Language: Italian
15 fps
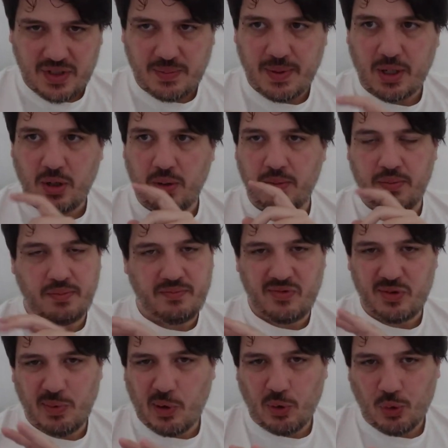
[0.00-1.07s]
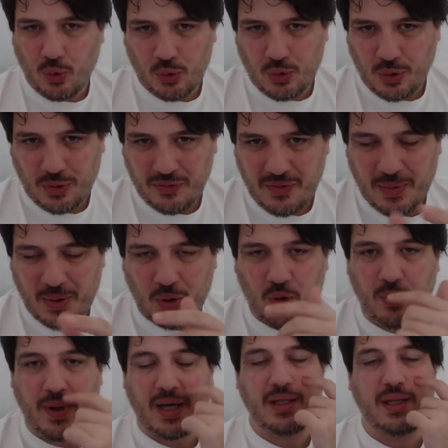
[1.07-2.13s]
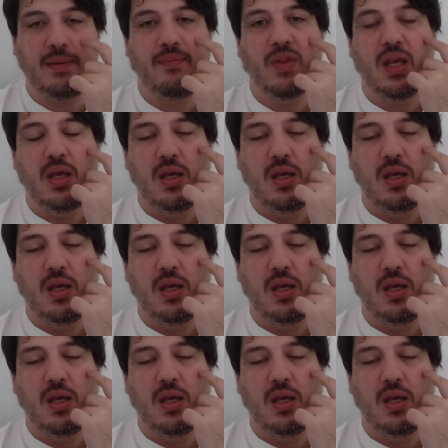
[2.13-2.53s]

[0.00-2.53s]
vi spiego, vi spiego tutto, non vi preoccupate.